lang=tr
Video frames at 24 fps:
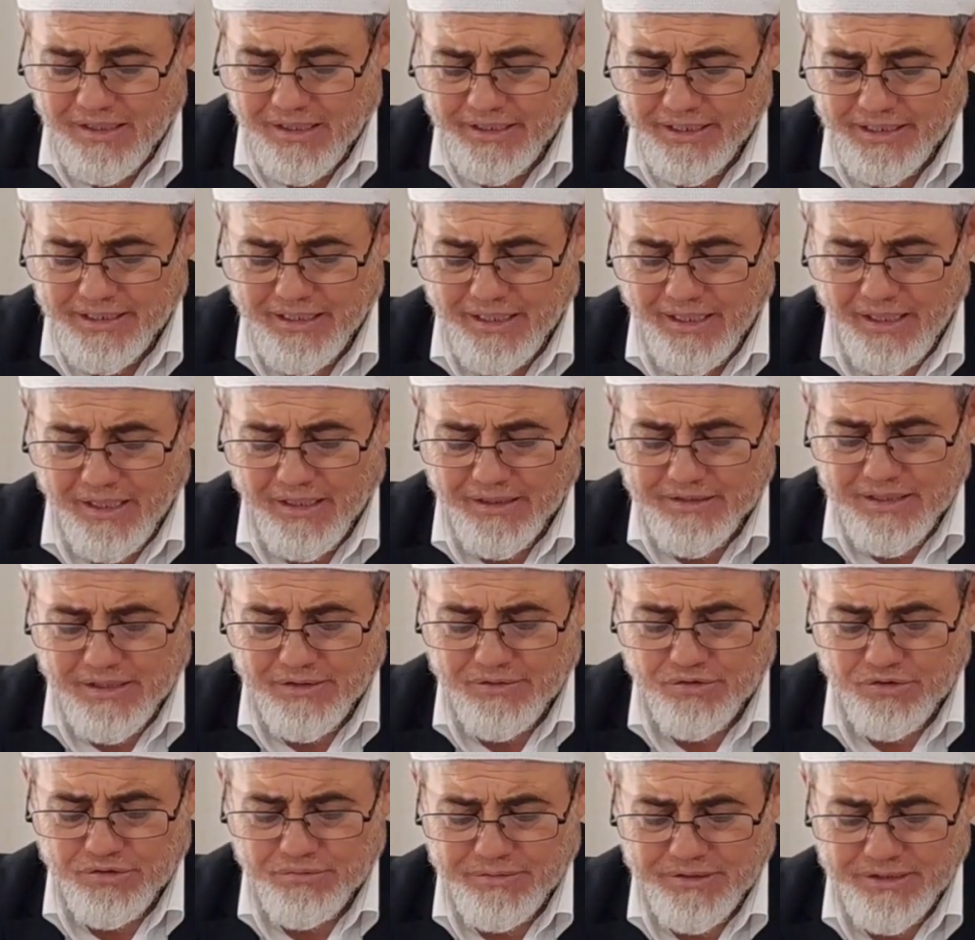ila
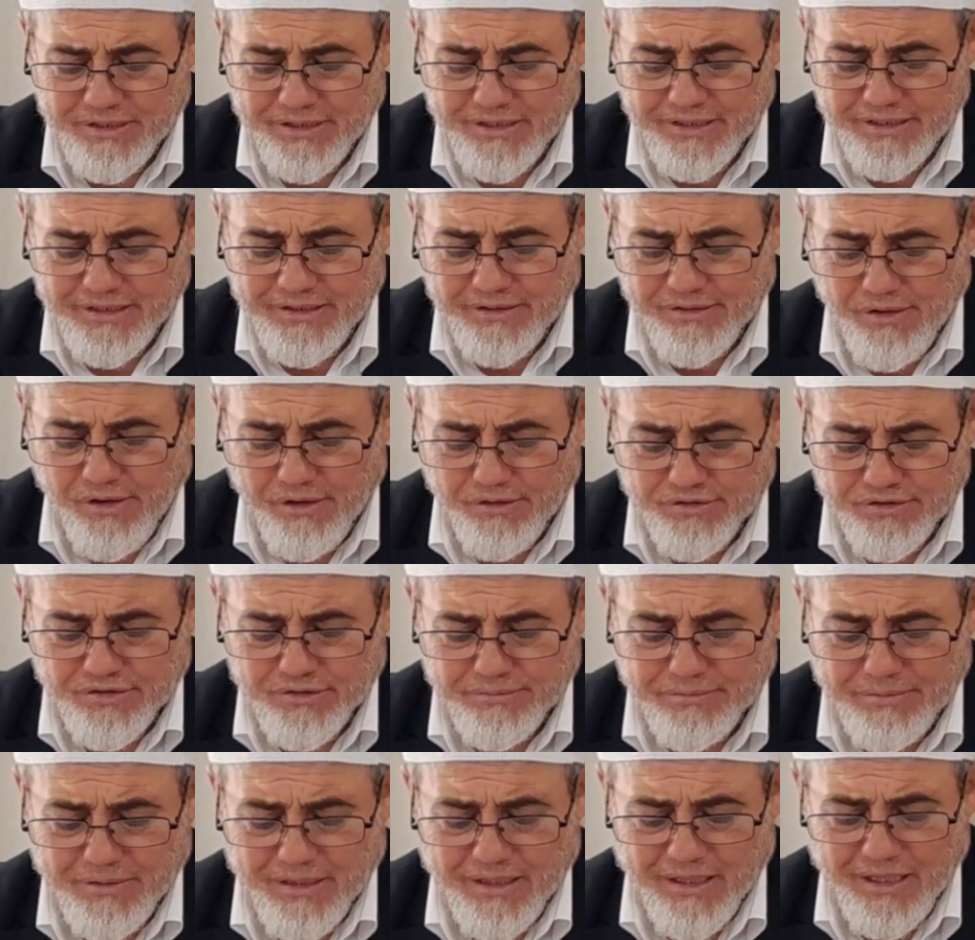قَوْمِهِ
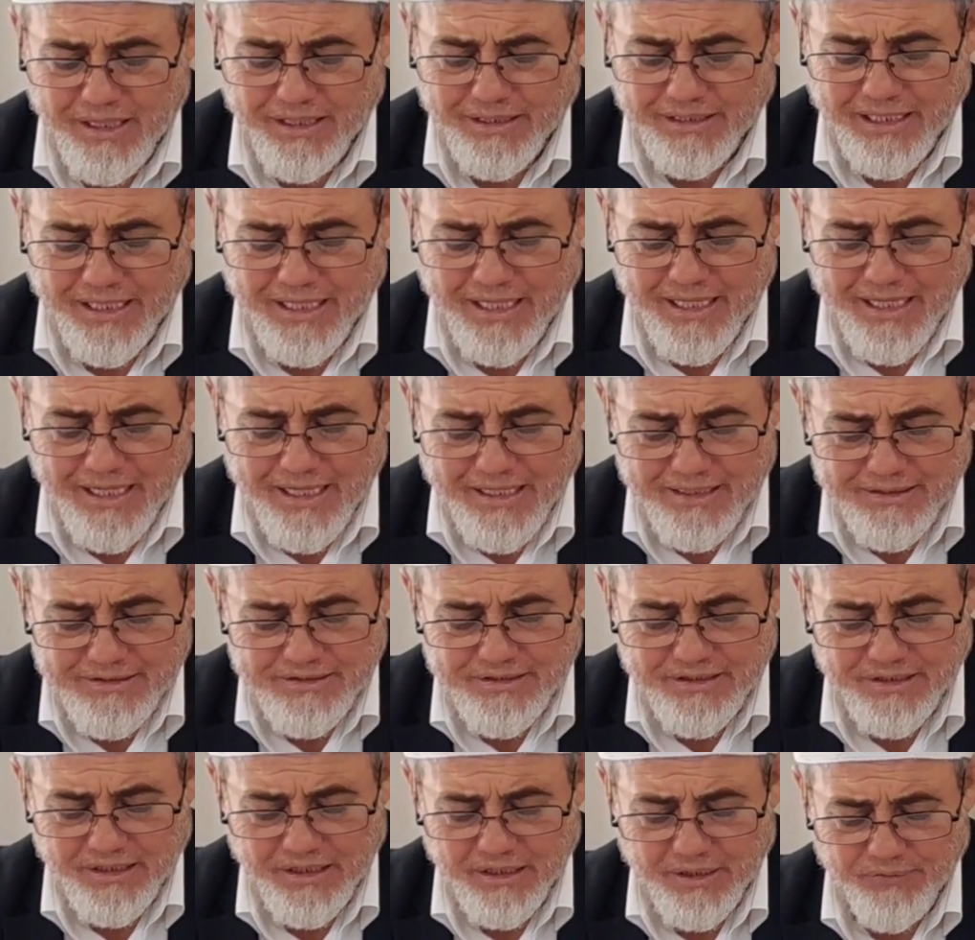غَضْبَانَ
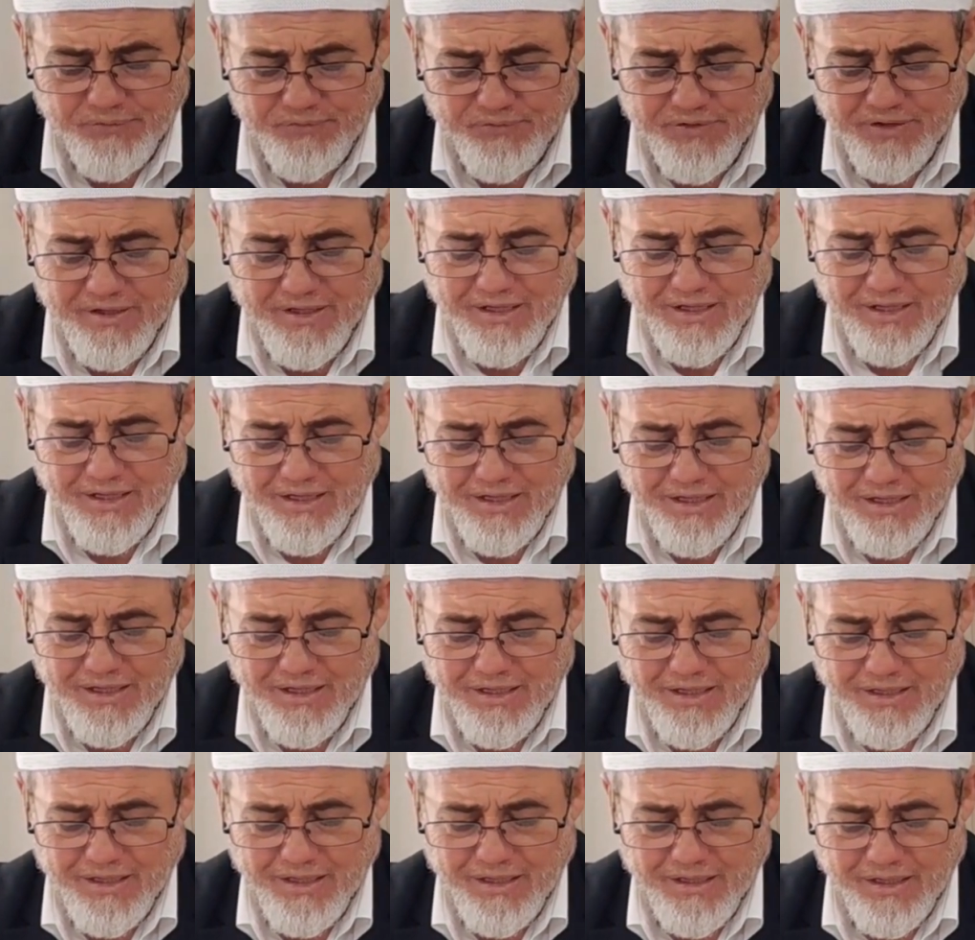
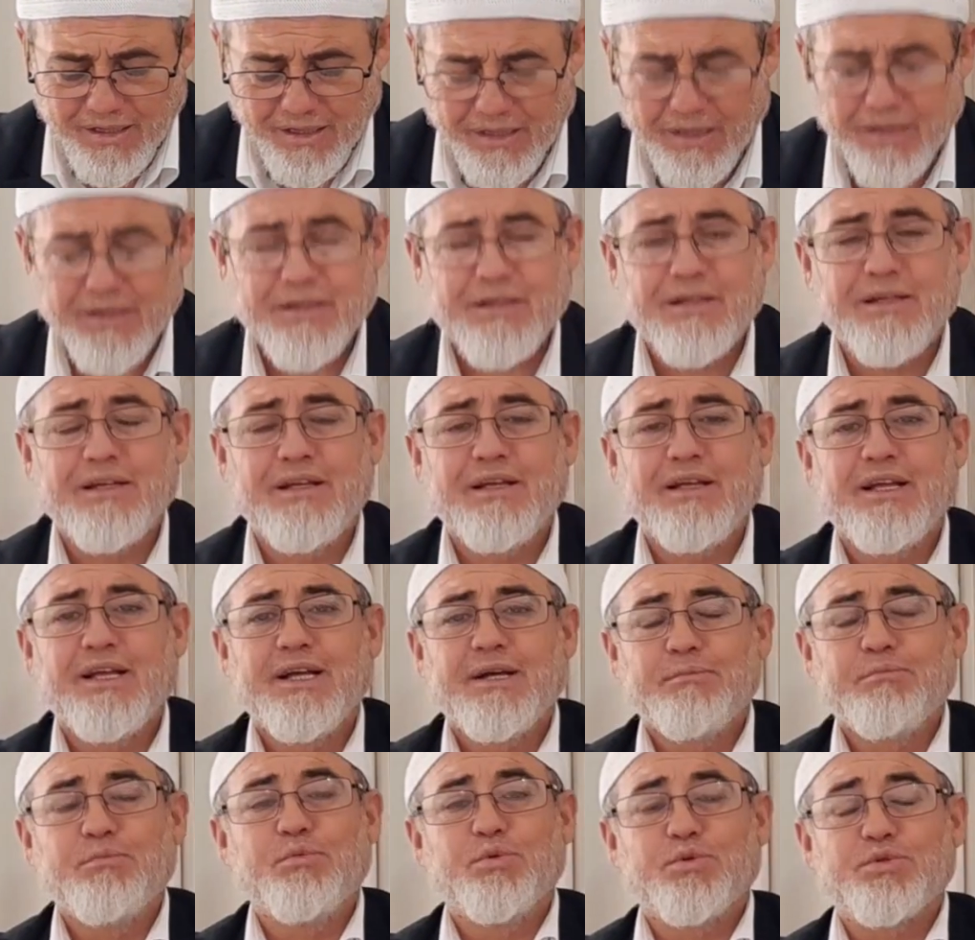آسِفًا
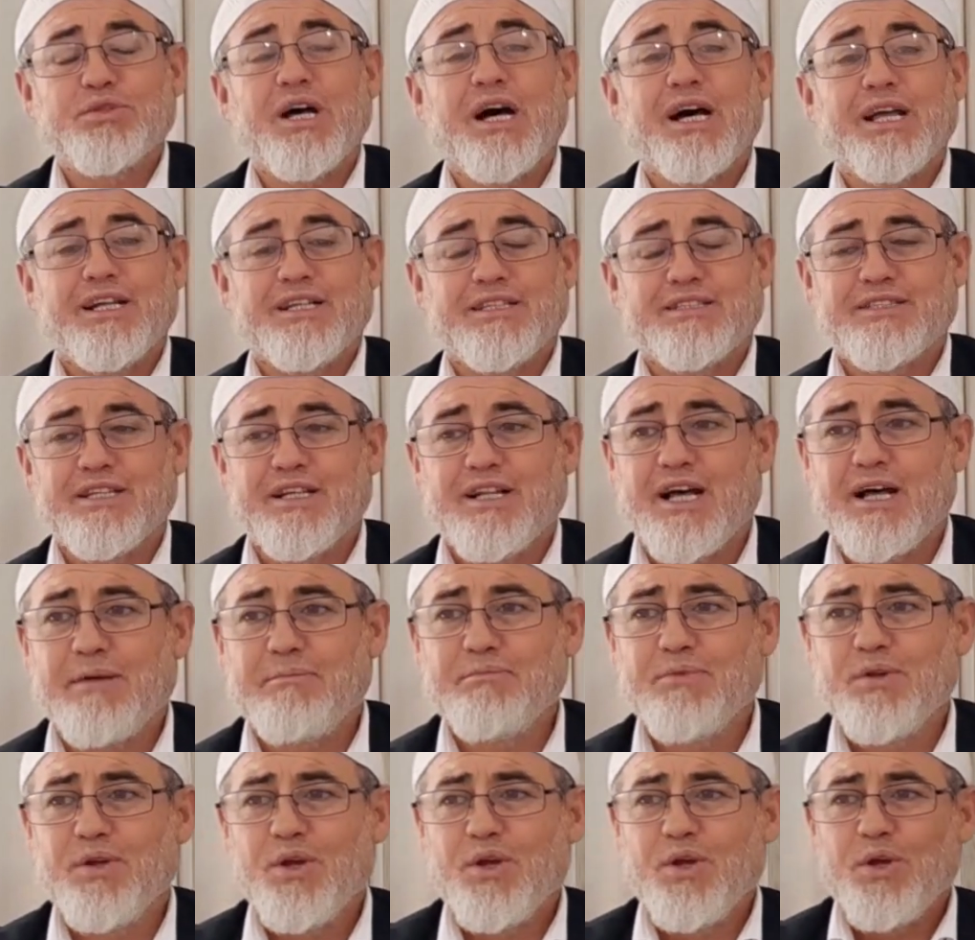Musa
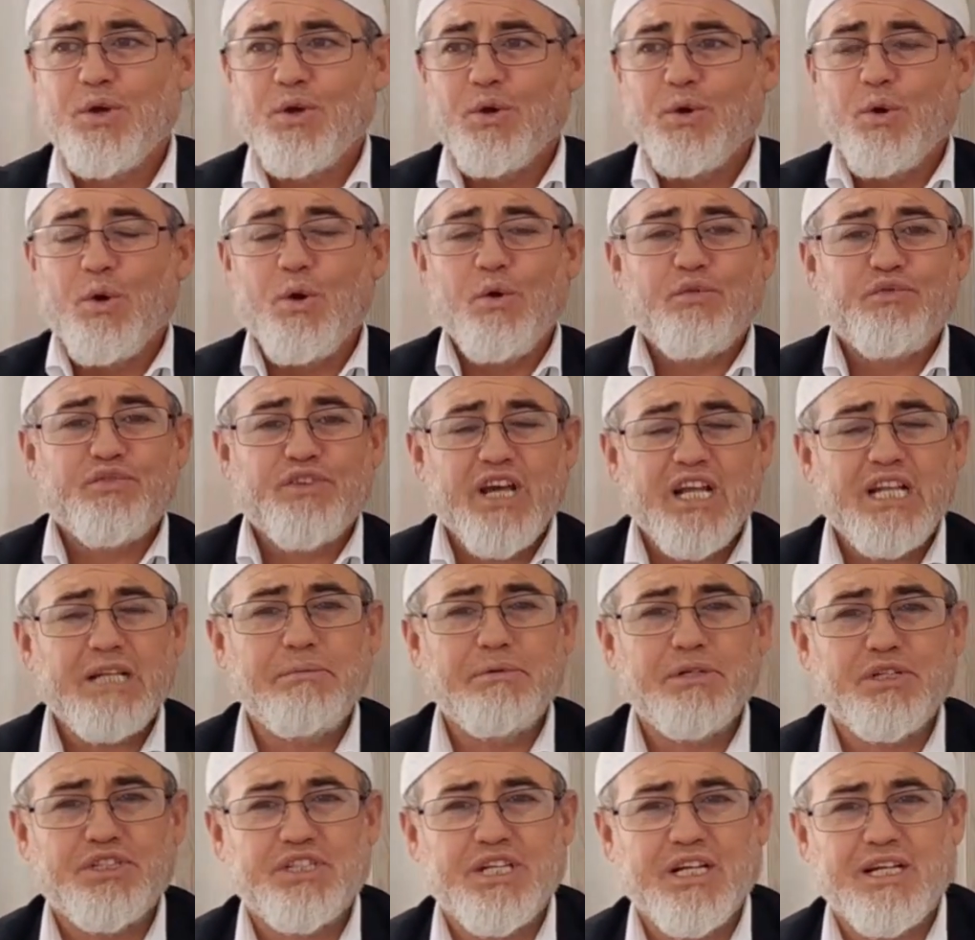aleyhisselam öfkeli
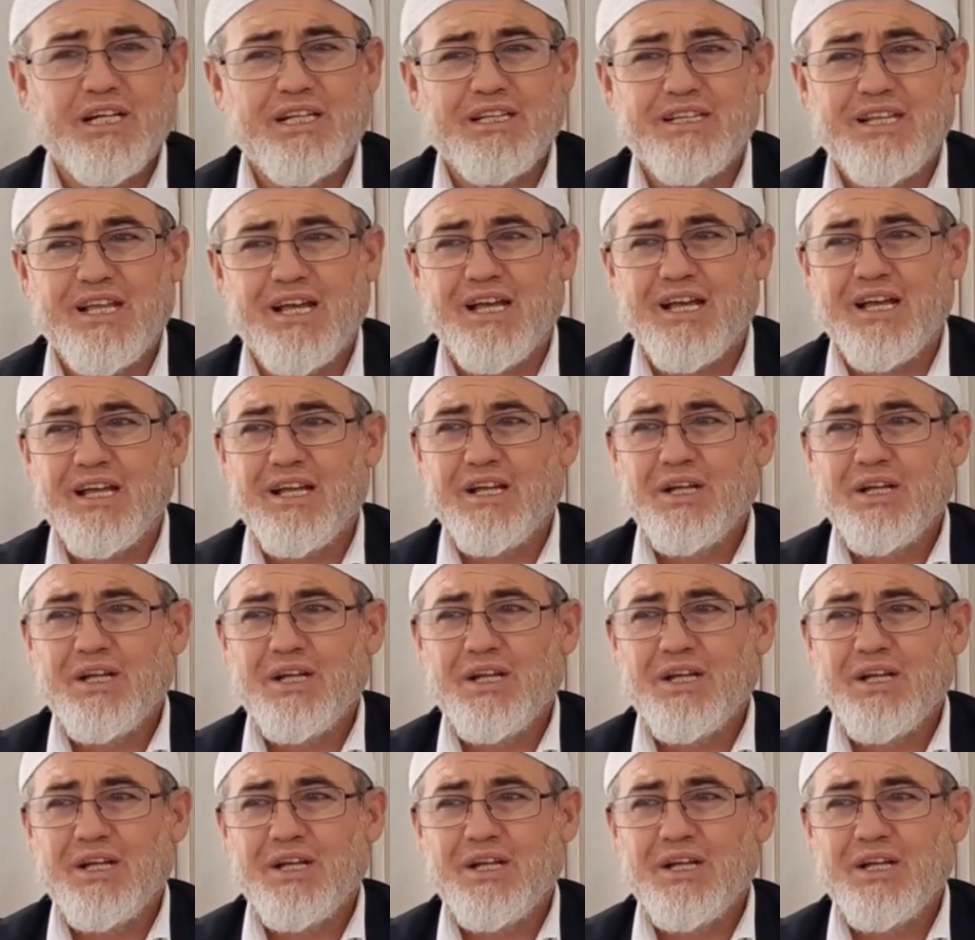bir şekilde,